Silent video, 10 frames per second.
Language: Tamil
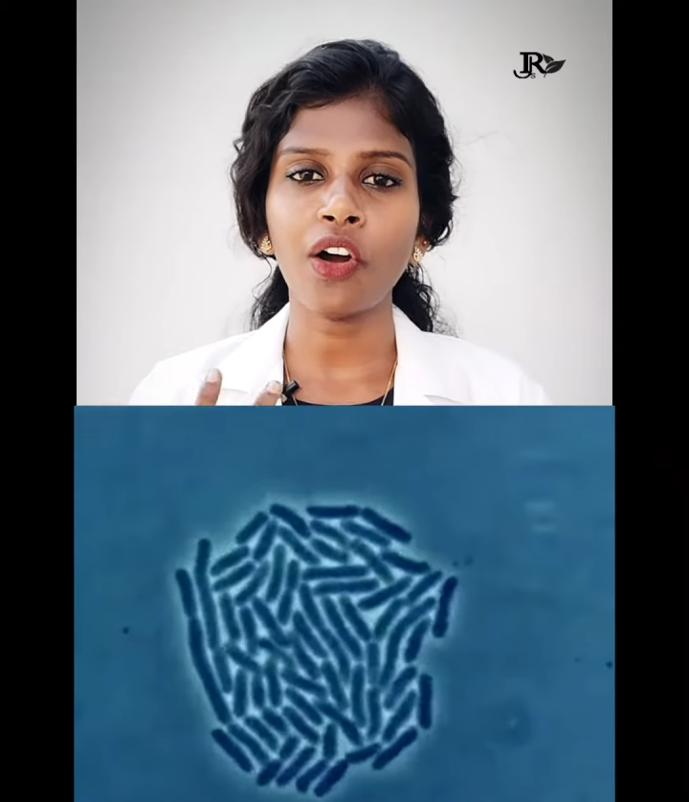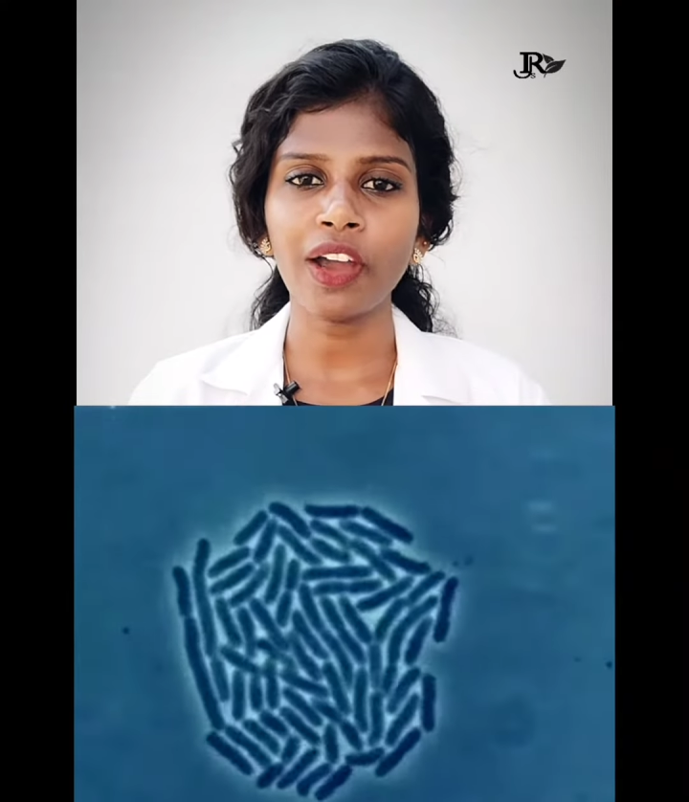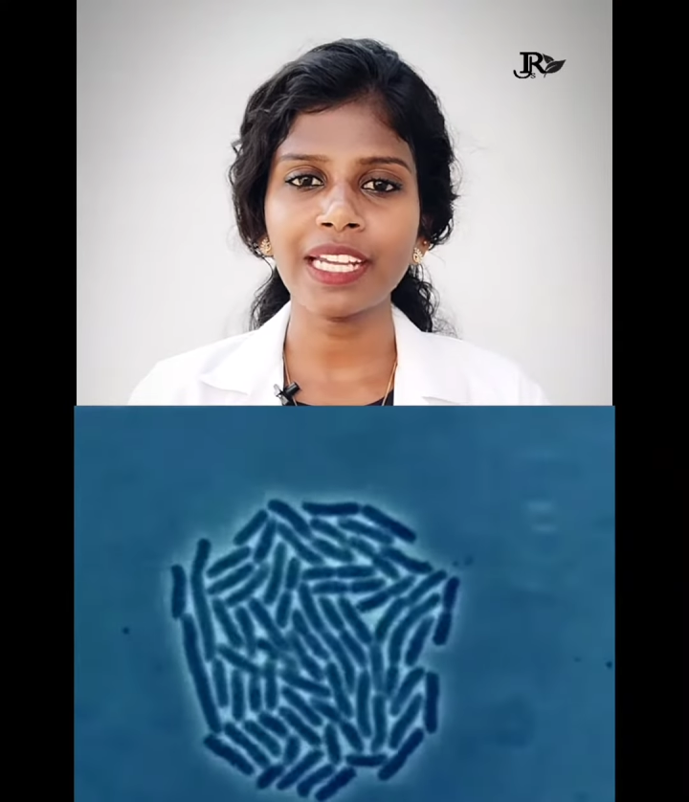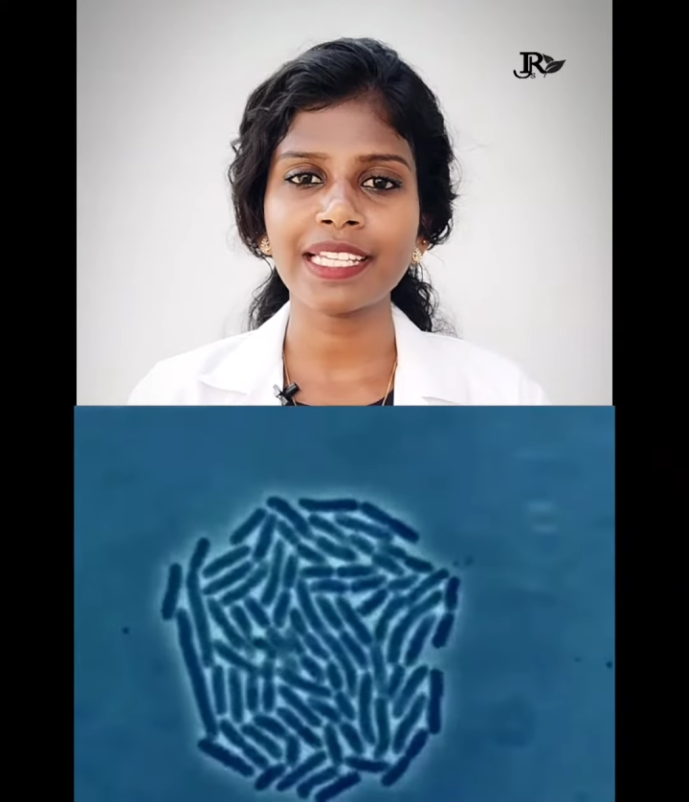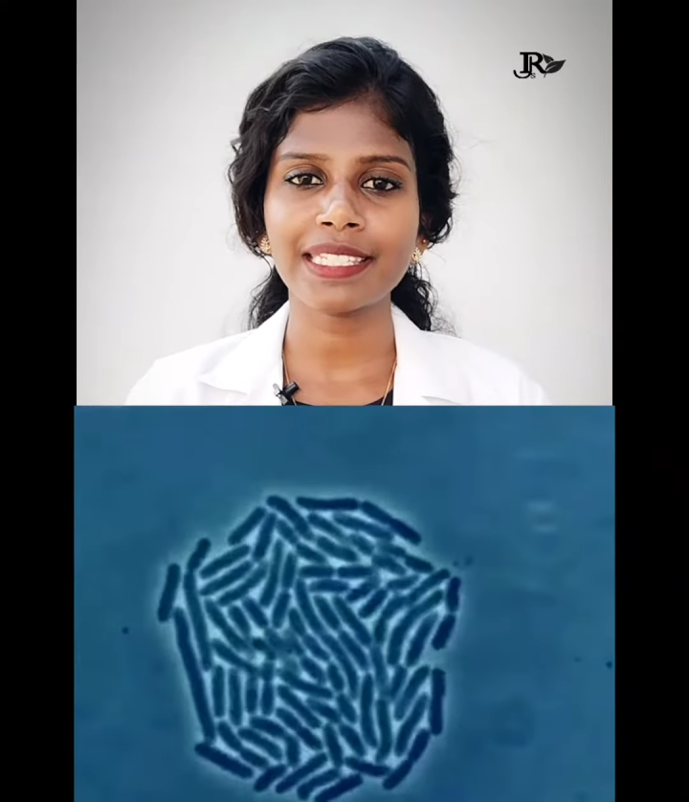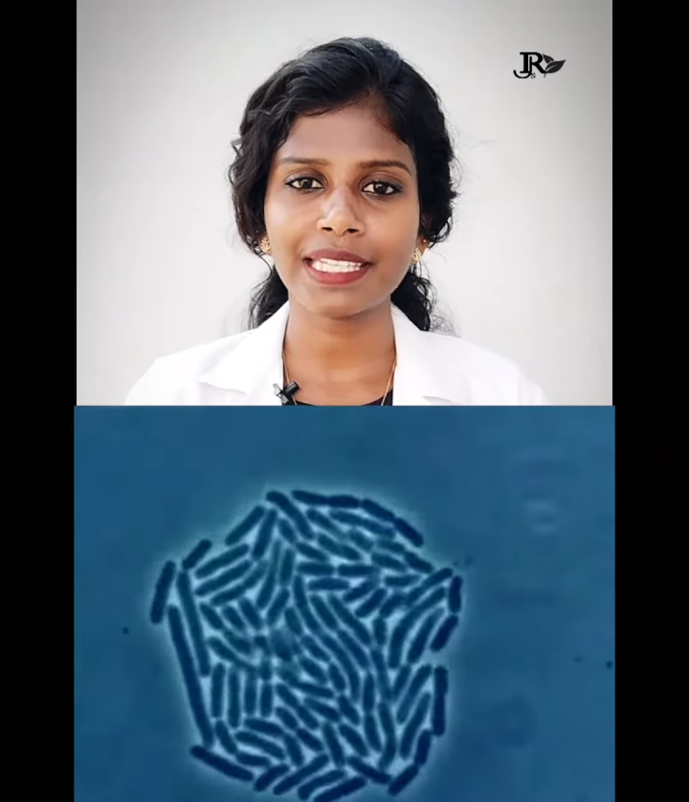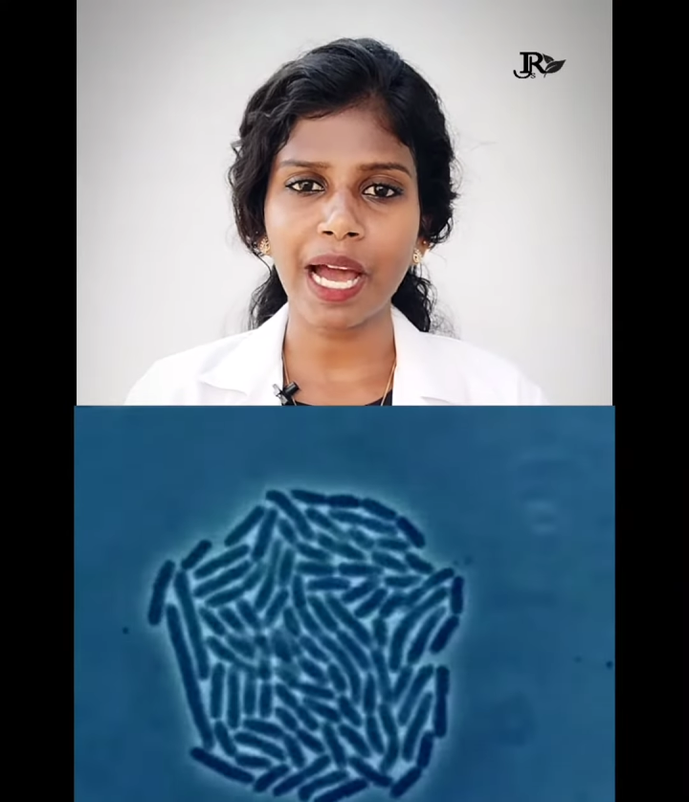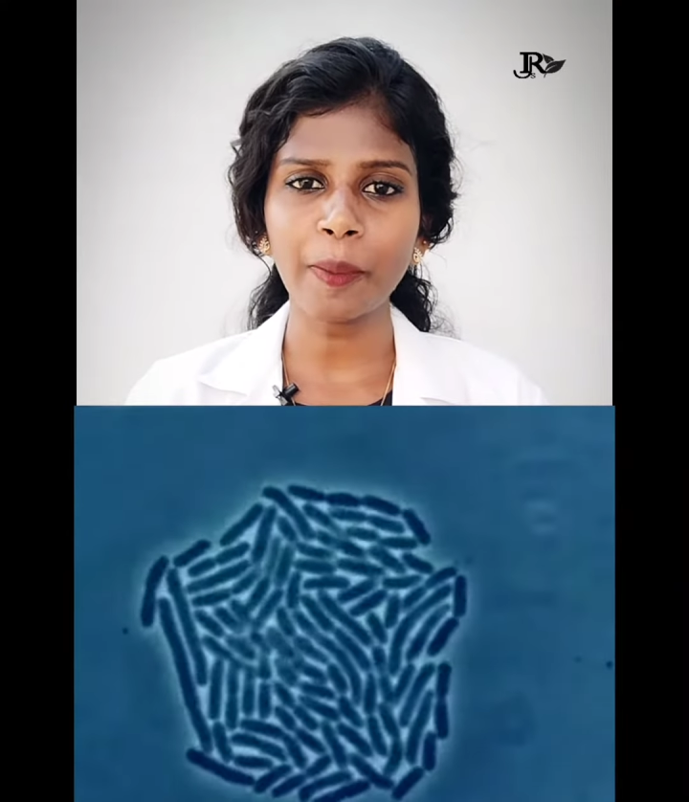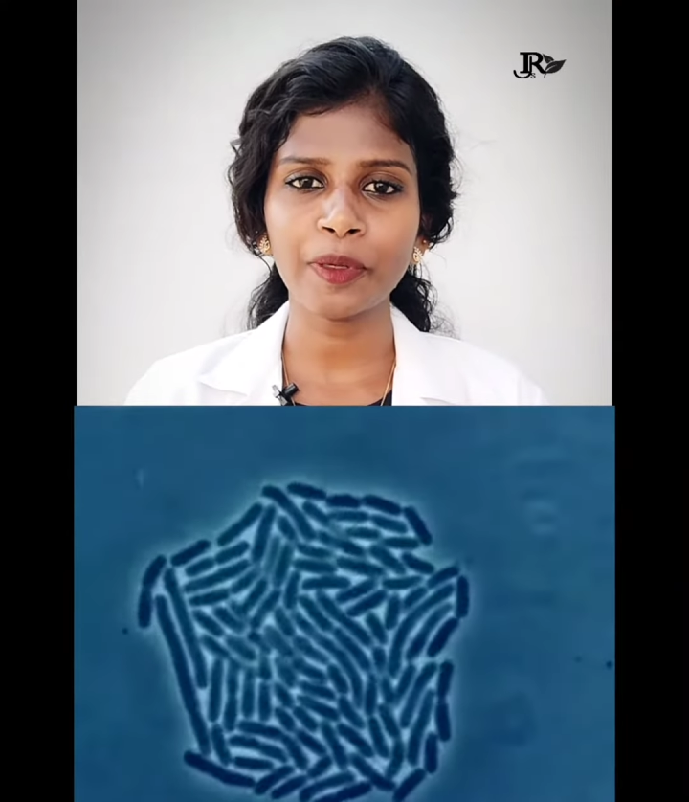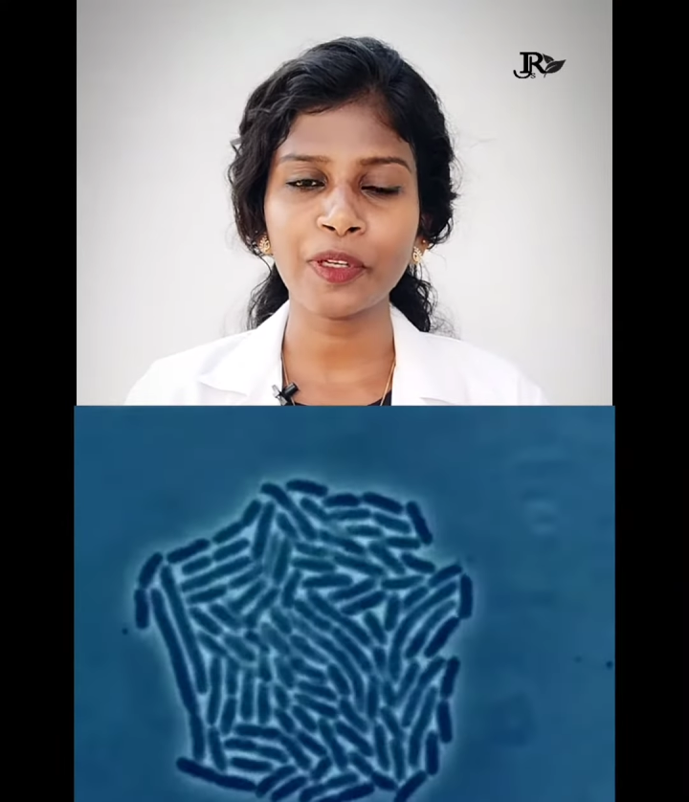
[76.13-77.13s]
ஆயிலை
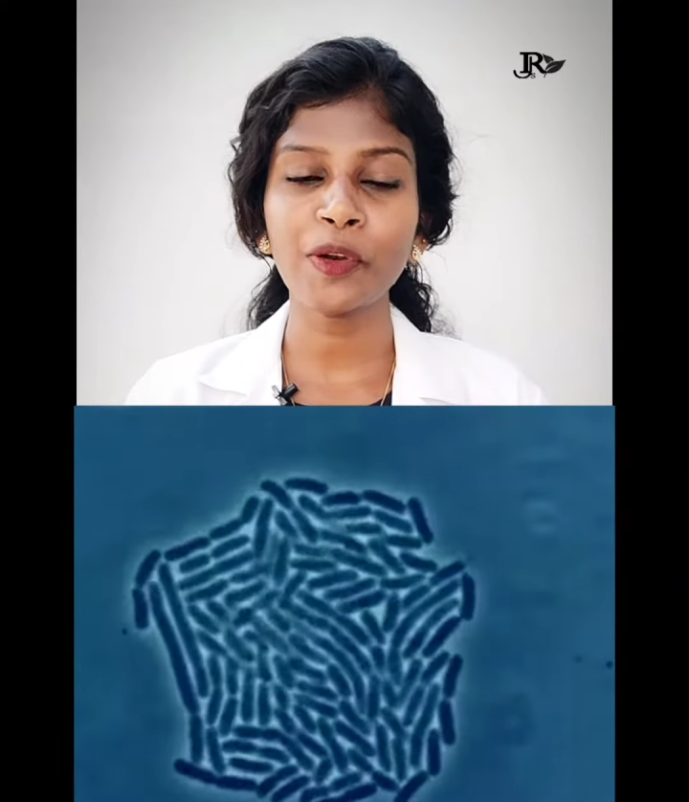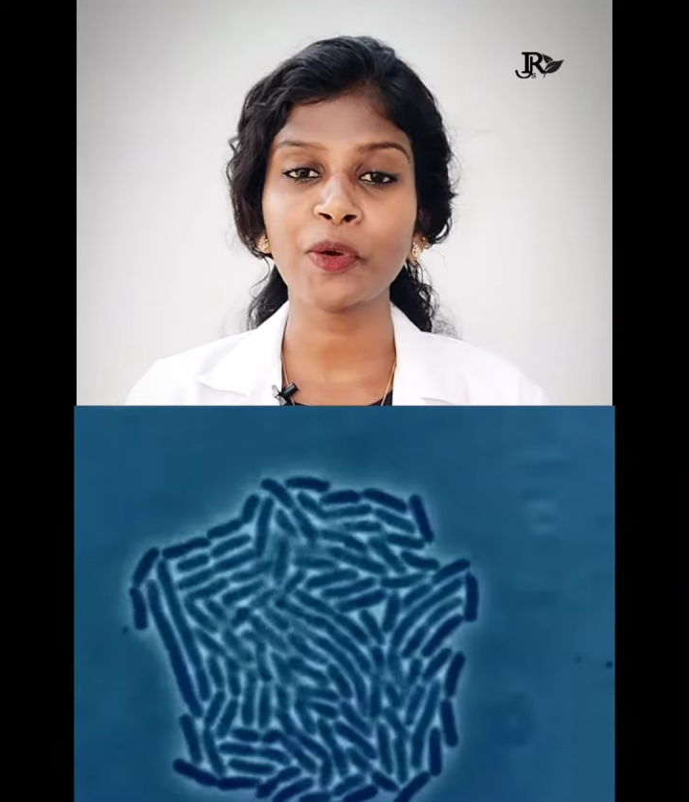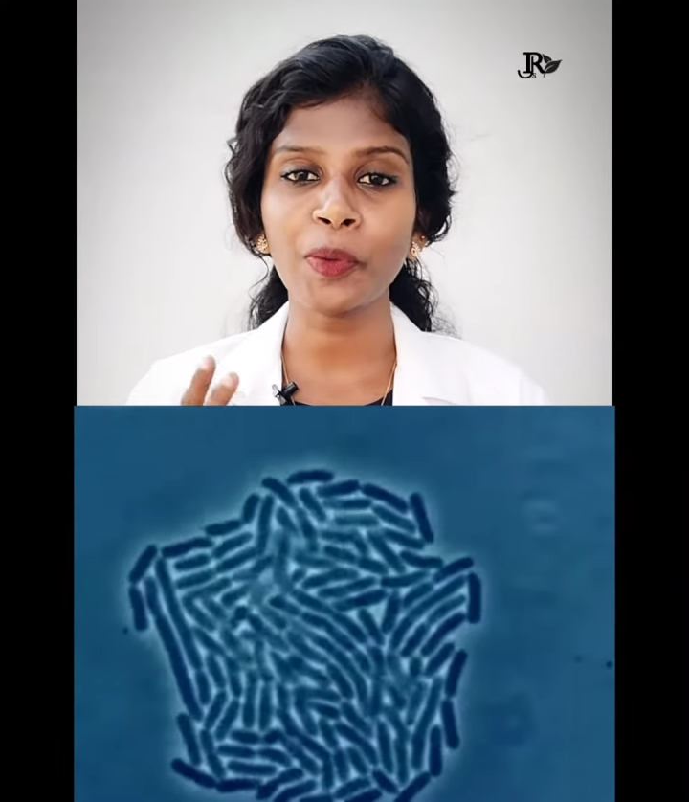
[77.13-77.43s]
சாப்பிட்டு